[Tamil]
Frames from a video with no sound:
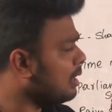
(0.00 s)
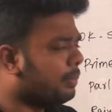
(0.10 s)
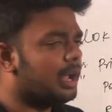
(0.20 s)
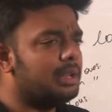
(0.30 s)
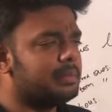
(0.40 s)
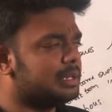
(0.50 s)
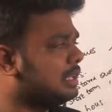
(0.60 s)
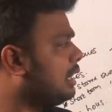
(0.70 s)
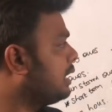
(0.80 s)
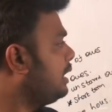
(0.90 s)
பார்லிமெண்ட்
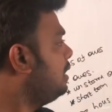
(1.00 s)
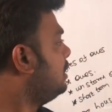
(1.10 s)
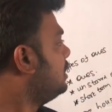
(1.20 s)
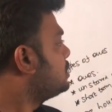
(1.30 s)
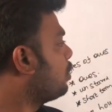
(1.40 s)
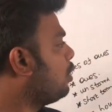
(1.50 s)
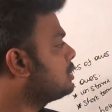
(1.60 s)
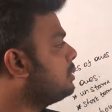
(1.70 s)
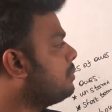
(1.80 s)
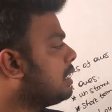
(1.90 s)
தான் அகைன் ஸோ
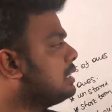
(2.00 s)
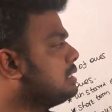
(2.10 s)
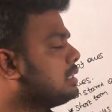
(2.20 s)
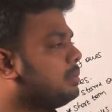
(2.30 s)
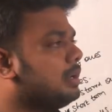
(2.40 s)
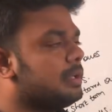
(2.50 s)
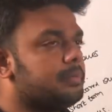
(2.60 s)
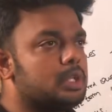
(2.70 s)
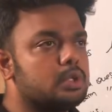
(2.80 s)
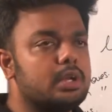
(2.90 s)
லோக்சபா ராஜ்யசபா தான்
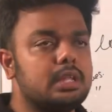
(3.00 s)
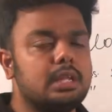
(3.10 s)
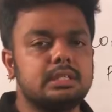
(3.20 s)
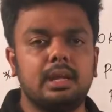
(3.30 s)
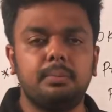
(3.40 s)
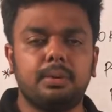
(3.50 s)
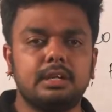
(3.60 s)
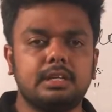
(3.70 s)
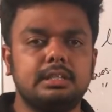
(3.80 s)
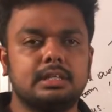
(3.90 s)
ஸோ இதில் சில
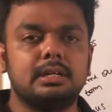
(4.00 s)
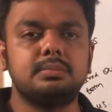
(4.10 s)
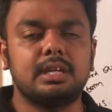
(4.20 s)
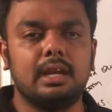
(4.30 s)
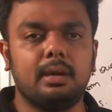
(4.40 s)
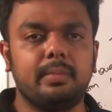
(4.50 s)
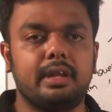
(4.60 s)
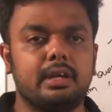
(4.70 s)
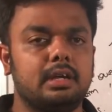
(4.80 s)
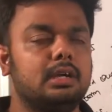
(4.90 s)
இம்பார்ட்டன்ட் டேர்ம்ஸ் எல்லாமே
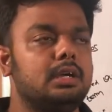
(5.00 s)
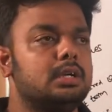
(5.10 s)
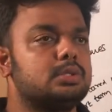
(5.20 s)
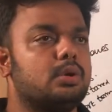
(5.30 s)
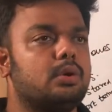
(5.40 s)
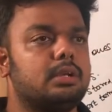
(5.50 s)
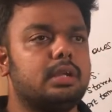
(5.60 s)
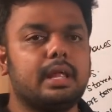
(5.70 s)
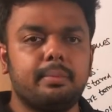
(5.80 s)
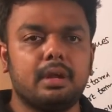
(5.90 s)
இருக்குது ஸோ
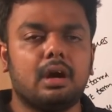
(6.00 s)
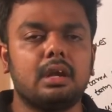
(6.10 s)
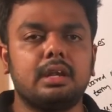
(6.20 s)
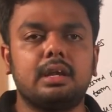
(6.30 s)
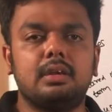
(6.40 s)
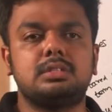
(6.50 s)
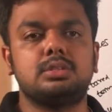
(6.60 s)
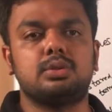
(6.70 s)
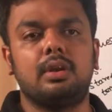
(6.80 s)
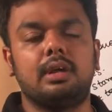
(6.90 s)
நிறையா பேர் ஆர்டிக்கல் வச்சு
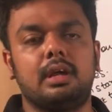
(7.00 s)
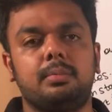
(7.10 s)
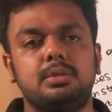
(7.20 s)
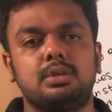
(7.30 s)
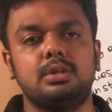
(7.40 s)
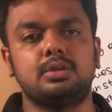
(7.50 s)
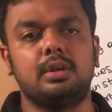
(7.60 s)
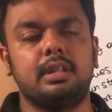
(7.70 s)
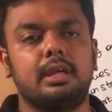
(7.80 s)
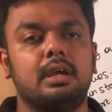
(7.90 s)
சொல்லுங்கள் அப்படின்னு சொல்லி
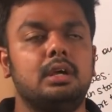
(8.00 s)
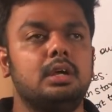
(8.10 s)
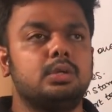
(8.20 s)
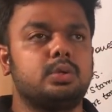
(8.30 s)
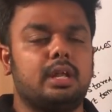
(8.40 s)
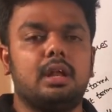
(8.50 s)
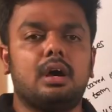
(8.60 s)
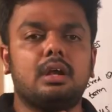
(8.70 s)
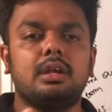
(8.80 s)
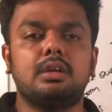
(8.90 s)
சொல்லியிருந்தீங்க ஸோ எல்லா
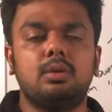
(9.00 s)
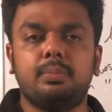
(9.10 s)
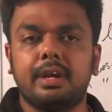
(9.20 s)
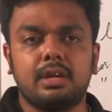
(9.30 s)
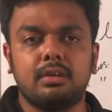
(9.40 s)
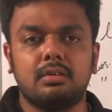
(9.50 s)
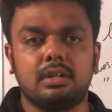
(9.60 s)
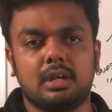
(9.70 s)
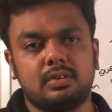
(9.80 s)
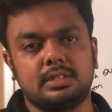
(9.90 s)
ஆர்டிக்கலும்
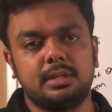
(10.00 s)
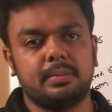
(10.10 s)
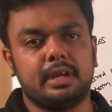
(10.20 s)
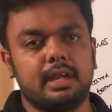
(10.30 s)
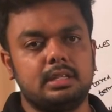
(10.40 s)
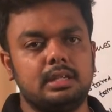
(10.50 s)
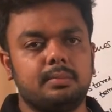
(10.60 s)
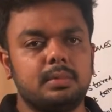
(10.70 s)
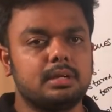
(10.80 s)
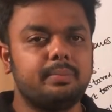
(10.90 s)
படிக்கணுன்றது அவசியம் கிடையாது
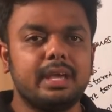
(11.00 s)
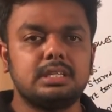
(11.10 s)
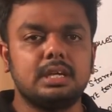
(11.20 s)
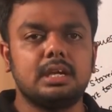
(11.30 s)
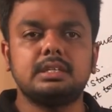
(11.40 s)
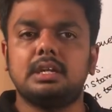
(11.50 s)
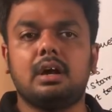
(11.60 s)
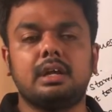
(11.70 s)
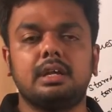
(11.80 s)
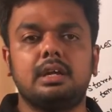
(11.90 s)
நமக்கு பேசிக்காக சில
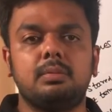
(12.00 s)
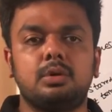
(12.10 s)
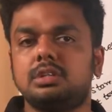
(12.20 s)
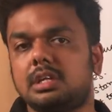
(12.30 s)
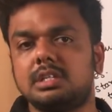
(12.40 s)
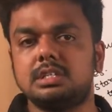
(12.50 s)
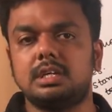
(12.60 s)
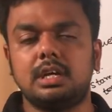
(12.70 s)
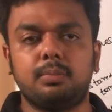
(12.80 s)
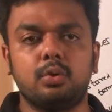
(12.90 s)
ஆர்டிக்கல் மட்டும்
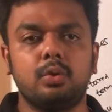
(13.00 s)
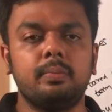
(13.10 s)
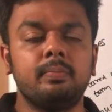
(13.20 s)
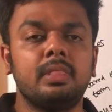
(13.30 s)
தெரிஞ்சுக்கிட்டால் போதும்